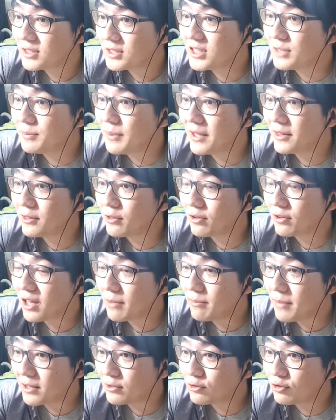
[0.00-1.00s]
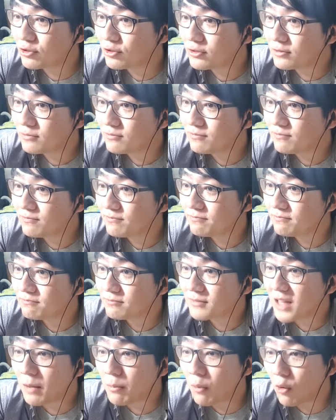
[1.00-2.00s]
집에 있던 캔맥주를
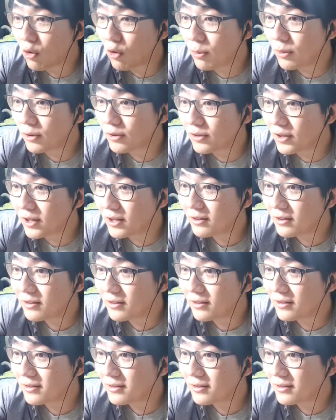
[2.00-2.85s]
다 먹어버렸네?